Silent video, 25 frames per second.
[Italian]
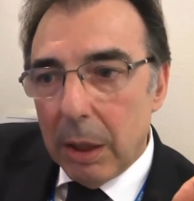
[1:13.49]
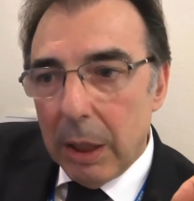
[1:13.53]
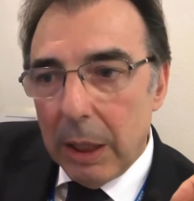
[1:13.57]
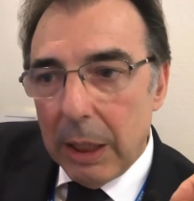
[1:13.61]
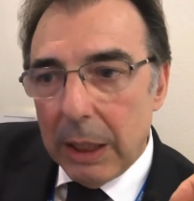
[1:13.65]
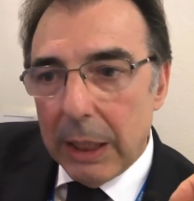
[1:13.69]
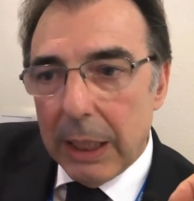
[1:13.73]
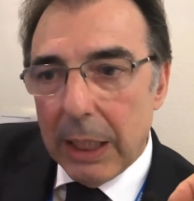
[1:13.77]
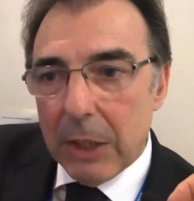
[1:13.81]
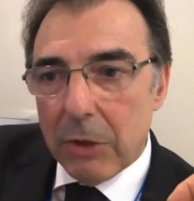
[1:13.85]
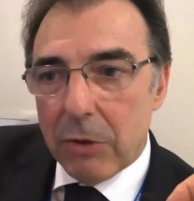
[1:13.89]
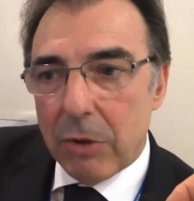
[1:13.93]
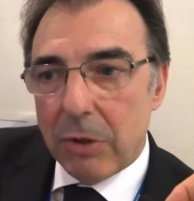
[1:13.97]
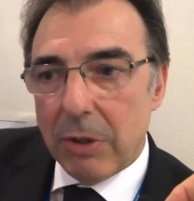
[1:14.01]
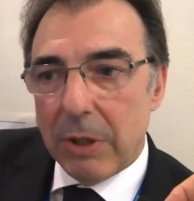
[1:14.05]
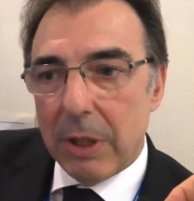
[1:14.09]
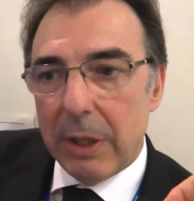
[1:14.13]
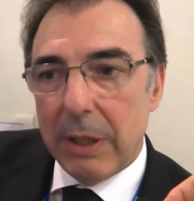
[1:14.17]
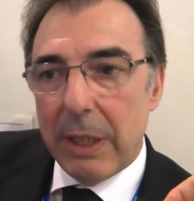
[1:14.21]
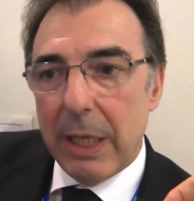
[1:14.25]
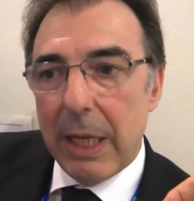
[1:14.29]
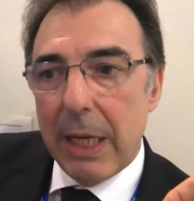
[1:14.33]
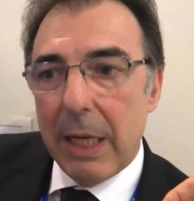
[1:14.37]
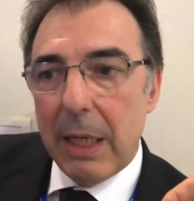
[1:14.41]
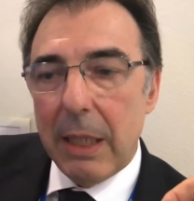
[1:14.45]
ingresso
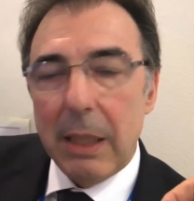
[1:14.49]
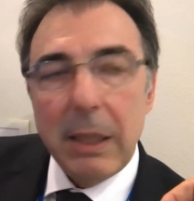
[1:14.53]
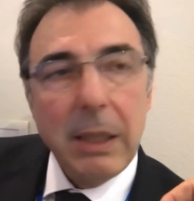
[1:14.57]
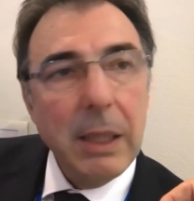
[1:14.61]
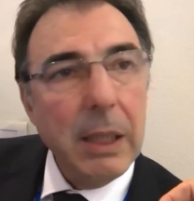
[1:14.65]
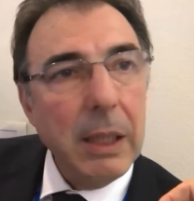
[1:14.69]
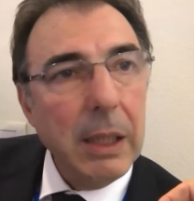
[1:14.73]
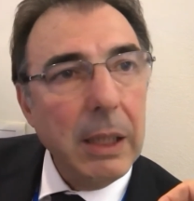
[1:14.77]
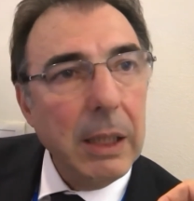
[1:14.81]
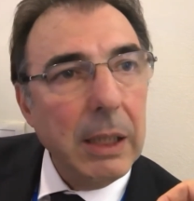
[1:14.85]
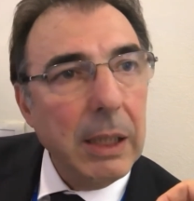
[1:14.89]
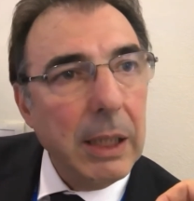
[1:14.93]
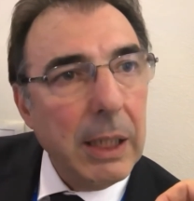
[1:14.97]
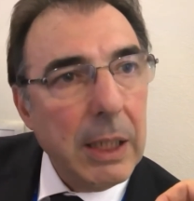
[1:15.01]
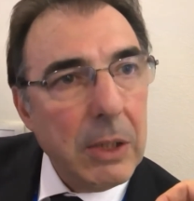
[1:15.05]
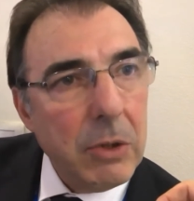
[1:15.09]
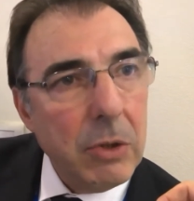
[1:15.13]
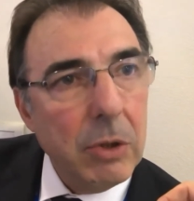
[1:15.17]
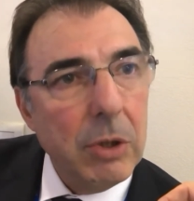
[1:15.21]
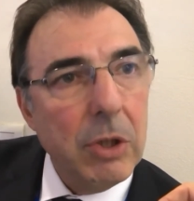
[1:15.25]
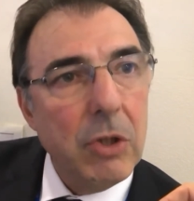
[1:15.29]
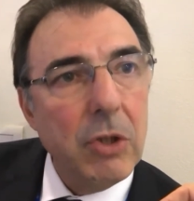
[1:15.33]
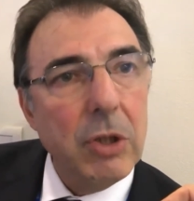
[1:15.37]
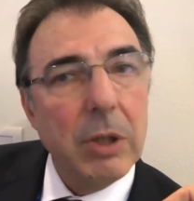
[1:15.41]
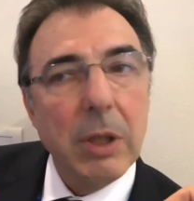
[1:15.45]
satellite,
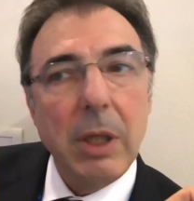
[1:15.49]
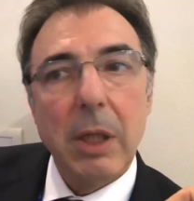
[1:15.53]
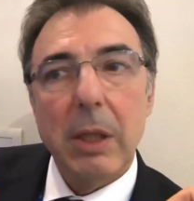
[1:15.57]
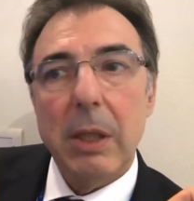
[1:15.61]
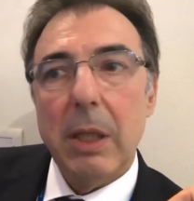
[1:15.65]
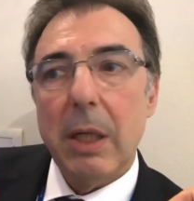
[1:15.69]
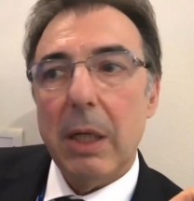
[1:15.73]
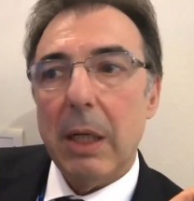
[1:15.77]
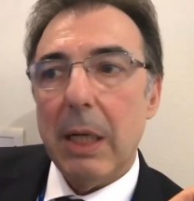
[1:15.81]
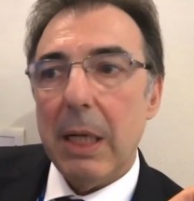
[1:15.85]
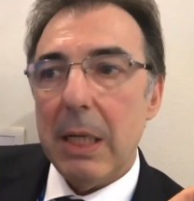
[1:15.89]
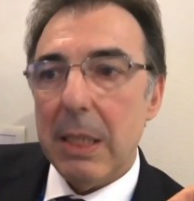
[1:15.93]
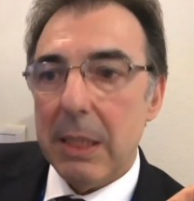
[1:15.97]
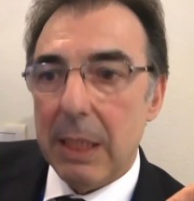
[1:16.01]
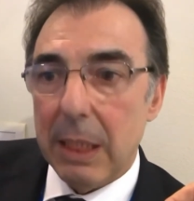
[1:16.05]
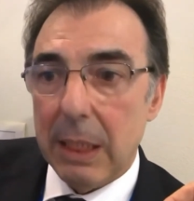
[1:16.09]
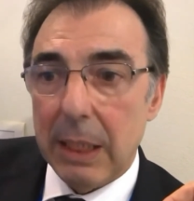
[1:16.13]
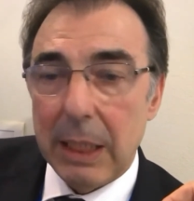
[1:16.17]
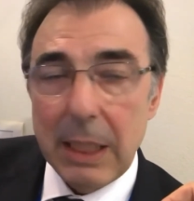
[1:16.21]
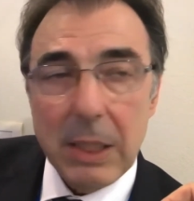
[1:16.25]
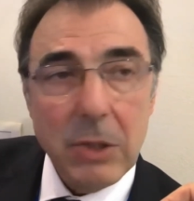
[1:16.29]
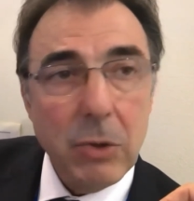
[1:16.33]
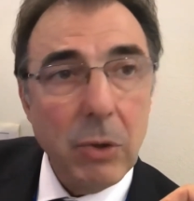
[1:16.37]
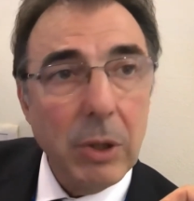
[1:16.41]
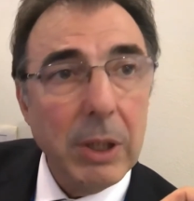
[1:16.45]
ingresso digitale terrestre,
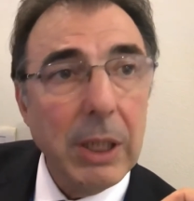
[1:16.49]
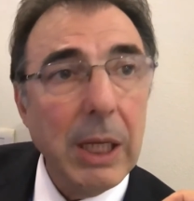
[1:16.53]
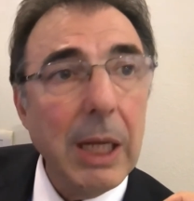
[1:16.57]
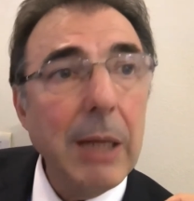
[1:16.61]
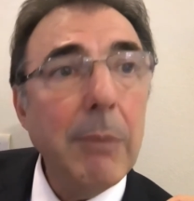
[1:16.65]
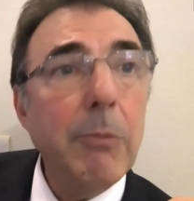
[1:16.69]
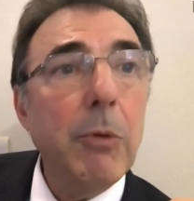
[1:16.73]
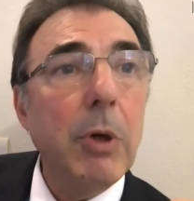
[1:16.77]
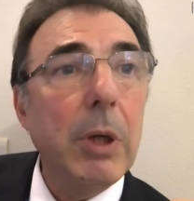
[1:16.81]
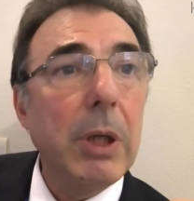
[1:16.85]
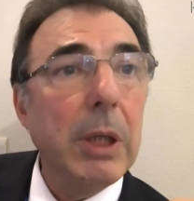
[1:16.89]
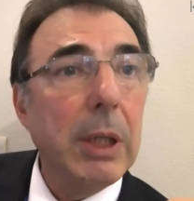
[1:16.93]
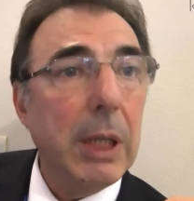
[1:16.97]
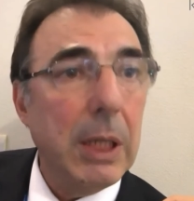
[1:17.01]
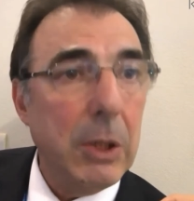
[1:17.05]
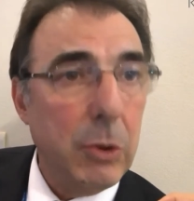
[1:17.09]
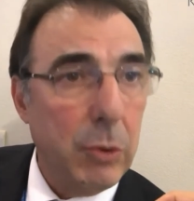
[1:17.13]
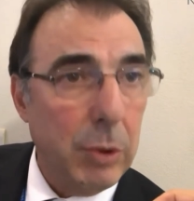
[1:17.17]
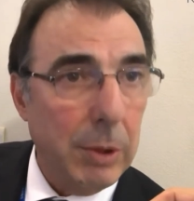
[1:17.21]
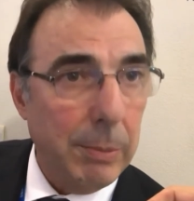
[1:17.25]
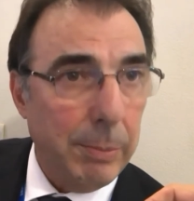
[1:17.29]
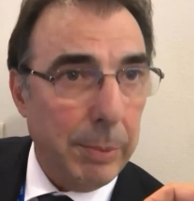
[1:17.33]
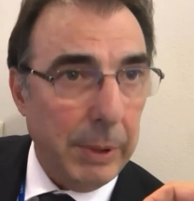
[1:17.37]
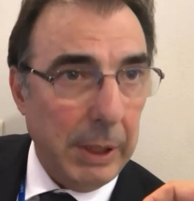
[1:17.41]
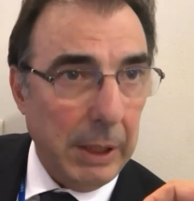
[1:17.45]
ingresso cable,
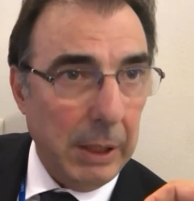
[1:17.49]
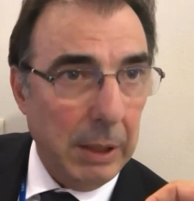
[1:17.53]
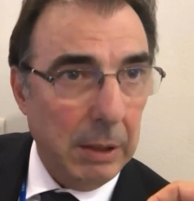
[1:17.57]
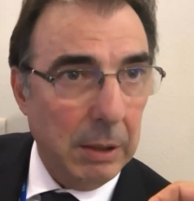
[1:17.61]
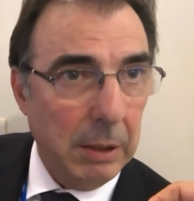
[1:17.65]
ingresso IP.